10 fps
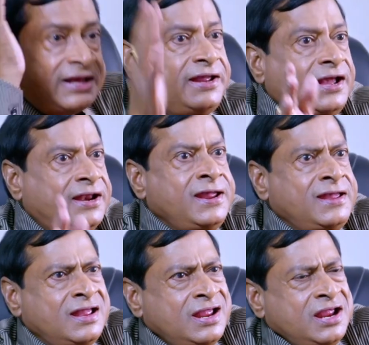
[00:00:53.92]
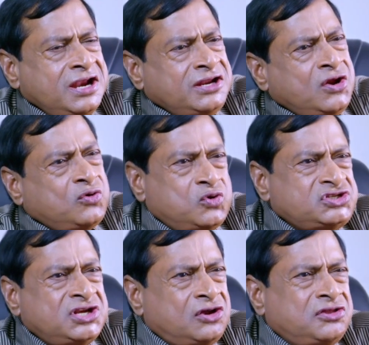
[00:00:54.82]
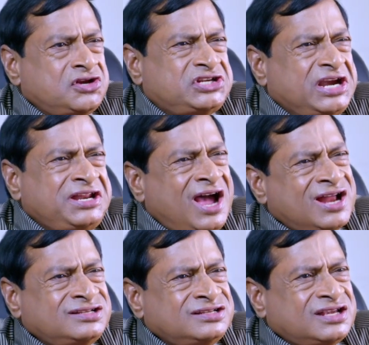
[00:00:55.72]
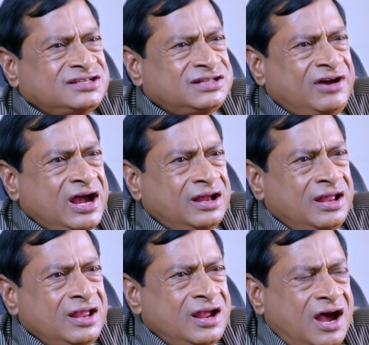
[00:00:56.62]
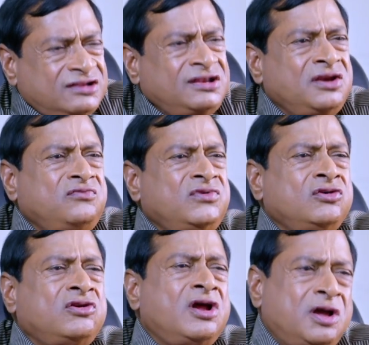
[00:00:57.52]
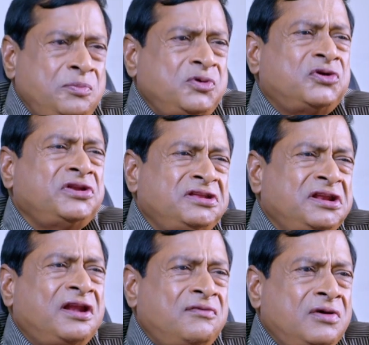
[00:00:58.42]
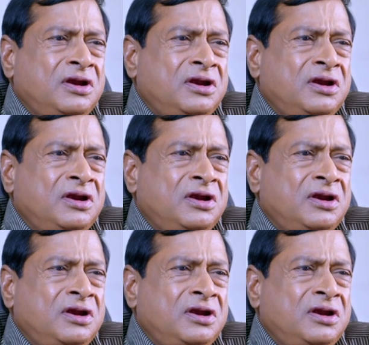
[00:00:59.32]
సరే గాని సార్ నిన్న క్వశ్చన్ అడుగుతాను స్ట్రైట్ గా ఆన్సర్ చేస్తావా అడగండి సార్ అసలు నువ్వెందుకు రా కంప్యూటర్ ఇంజనీర్